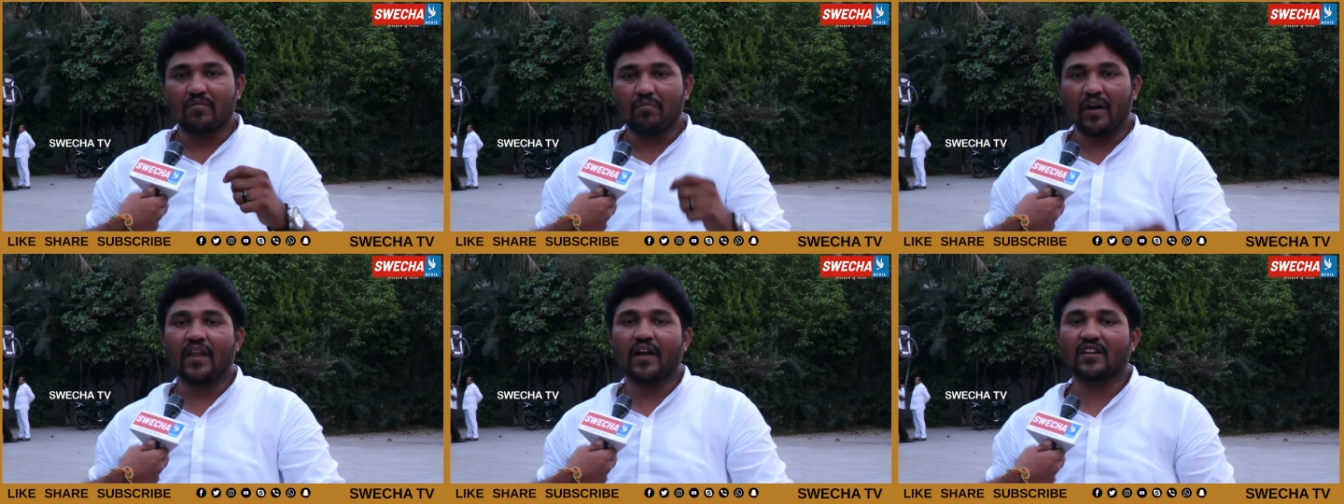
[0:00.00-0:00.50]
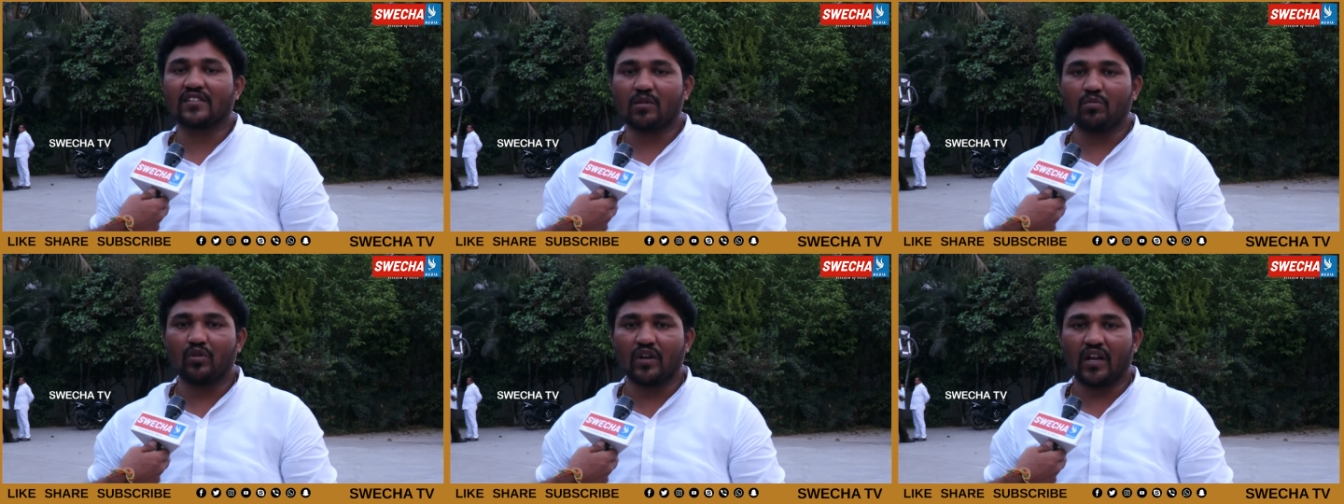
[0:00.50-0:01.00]
బహిరంగ
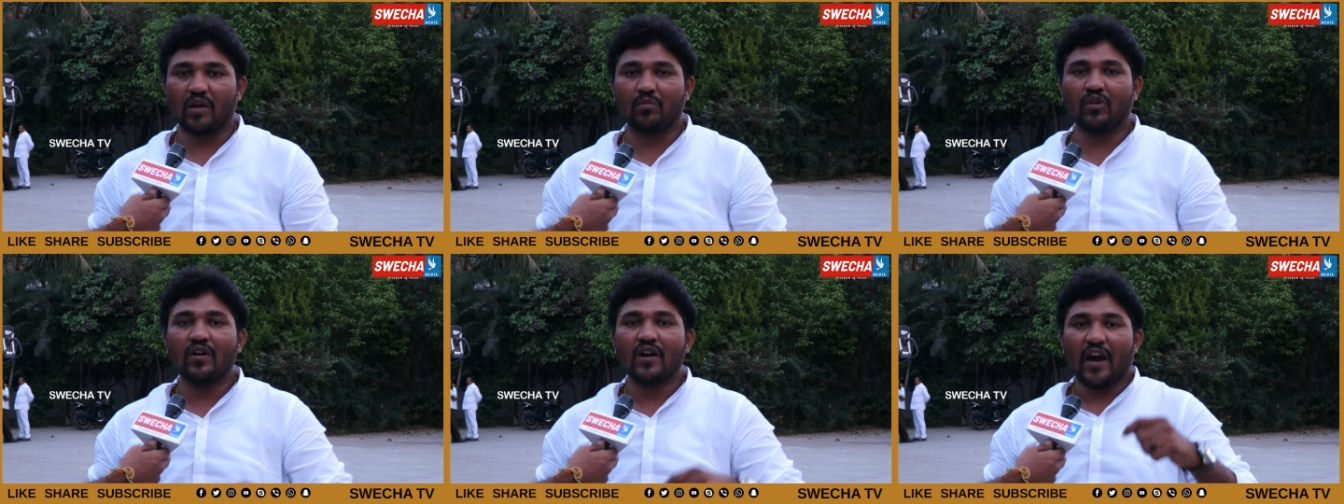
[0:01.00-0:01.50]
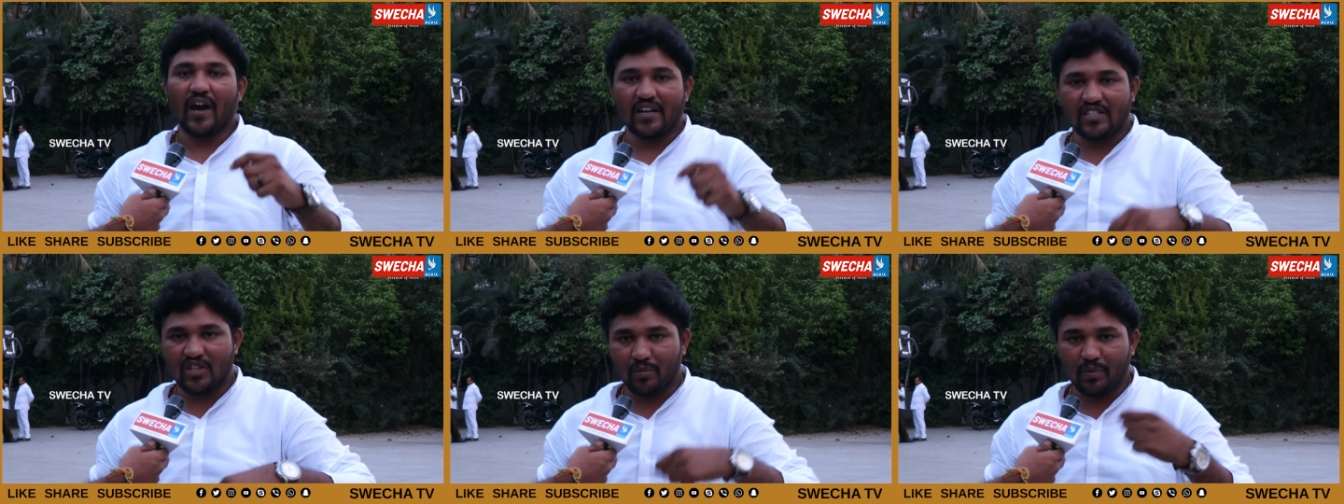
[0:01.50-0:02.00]
సభ ఉంటేనేమో
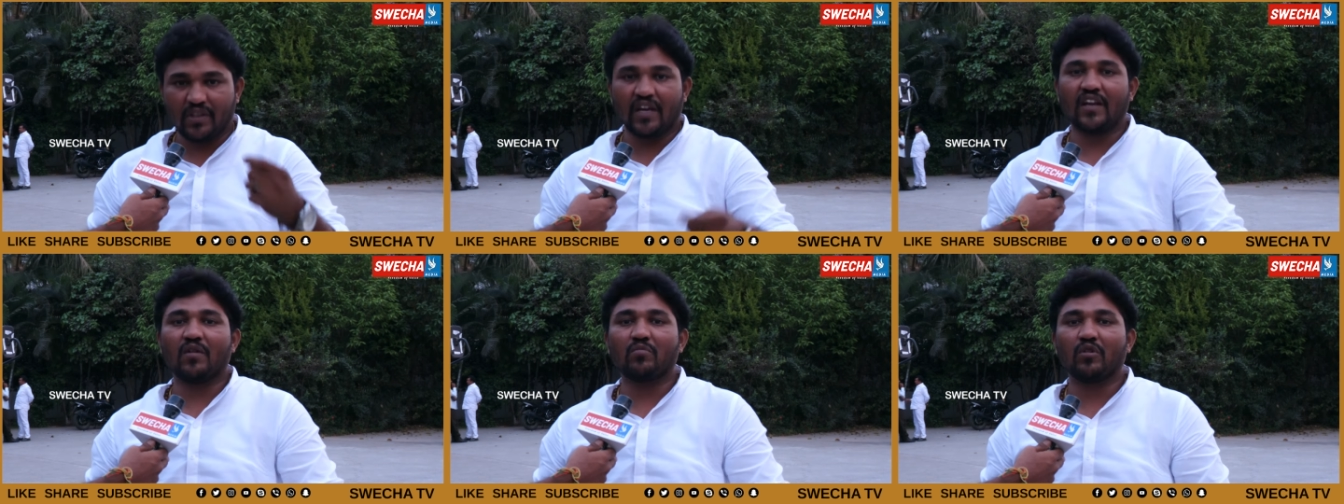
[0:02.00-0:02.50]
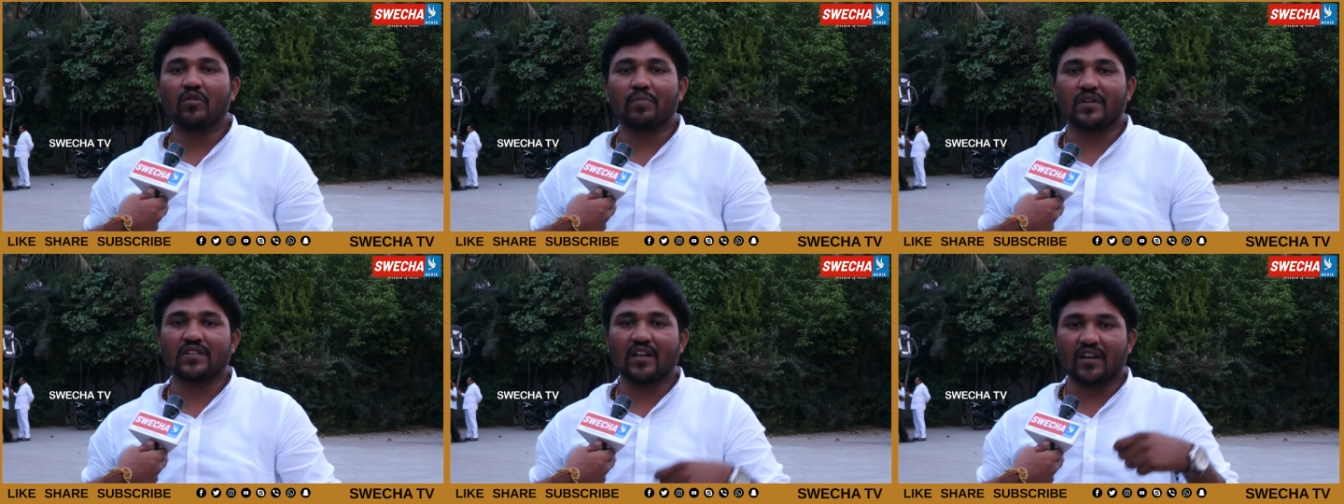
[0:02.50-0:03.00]
ఆయన చెప్పితేనేమో
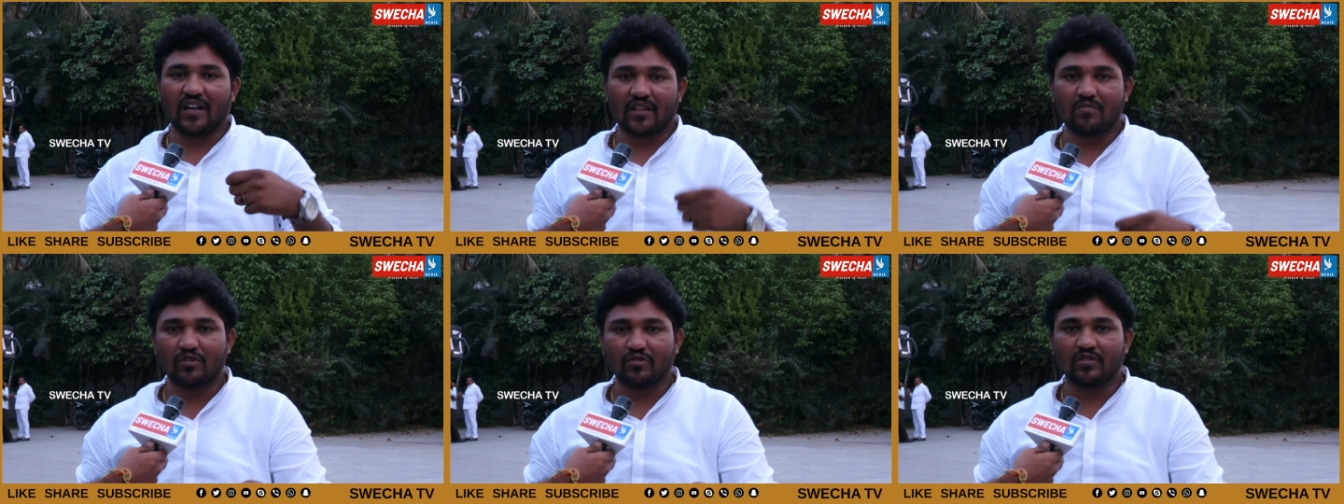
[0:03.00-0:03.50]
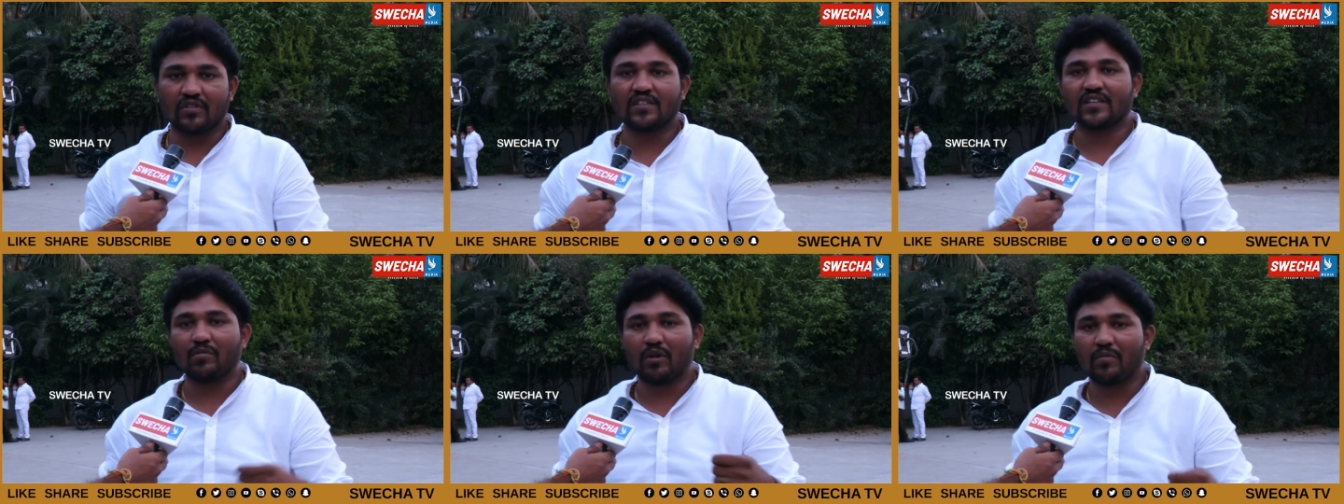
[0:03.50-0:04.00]
ప్రజలకు అర్థమవుతుంది
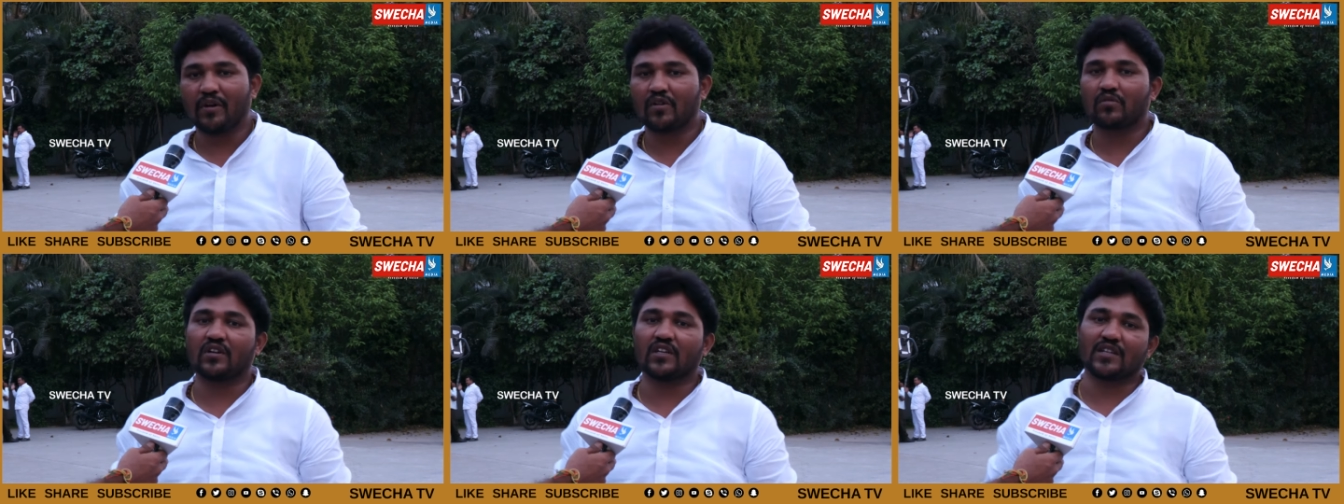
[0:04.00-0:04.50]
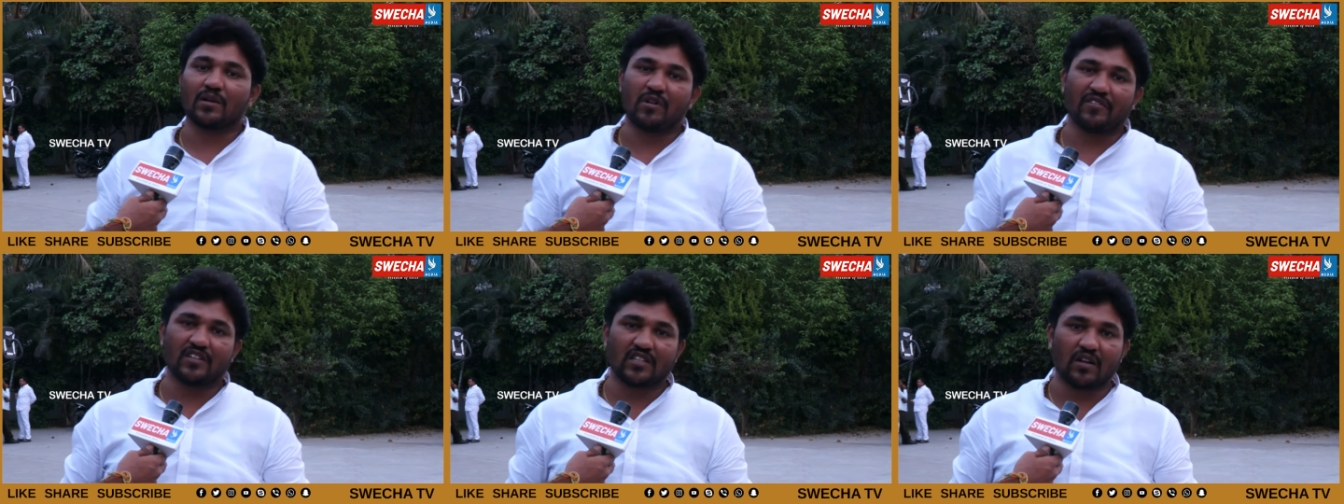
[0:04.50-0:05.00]
సభలు పెట్టుకుంటే
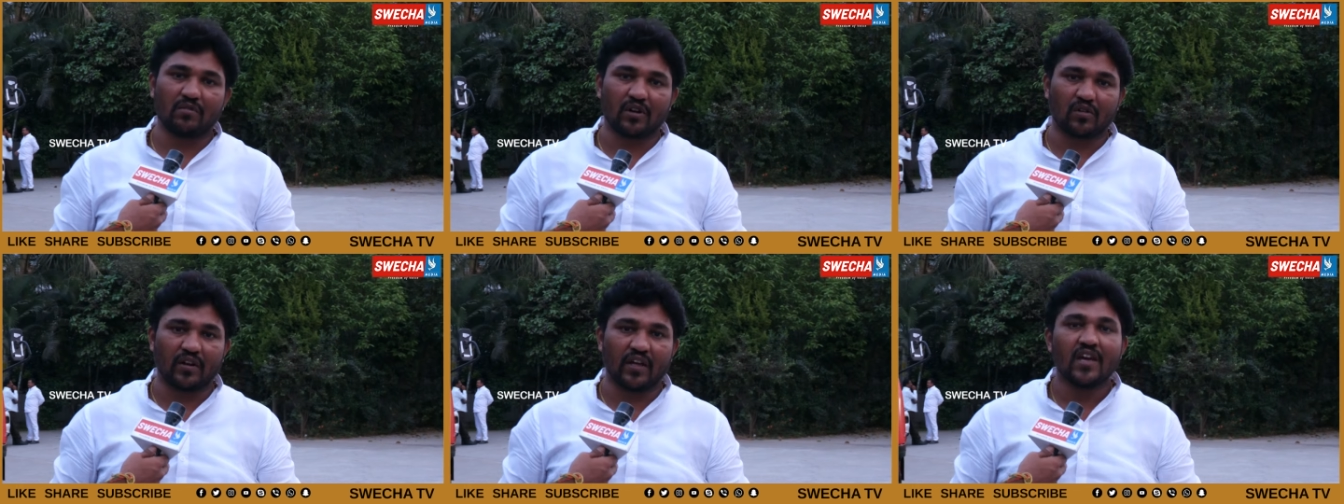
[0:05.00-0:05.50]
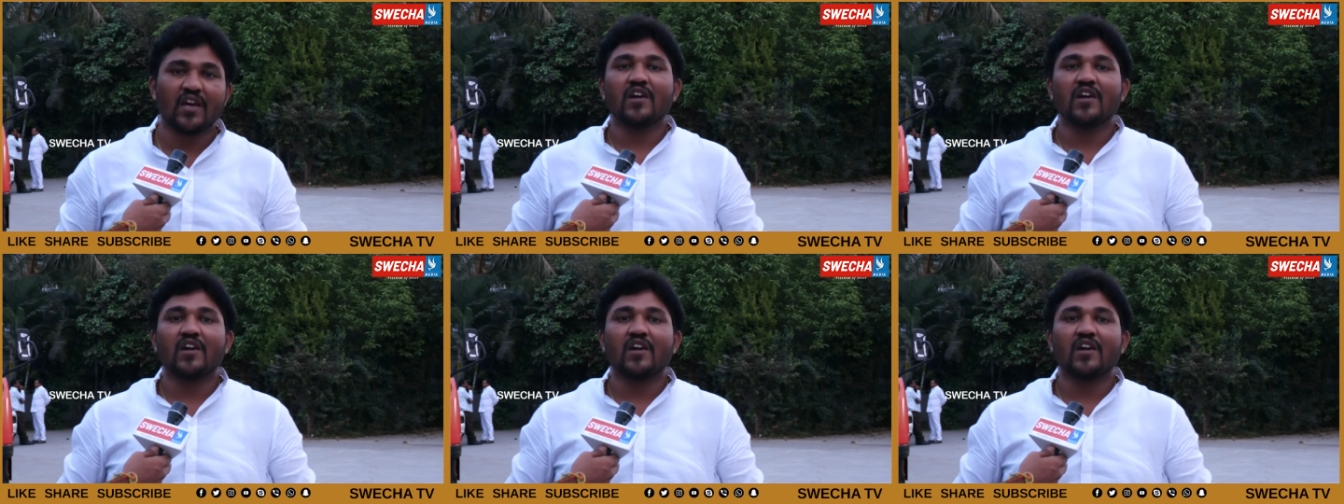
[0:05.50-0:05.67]
సమావేశాలు పెట్టుకొని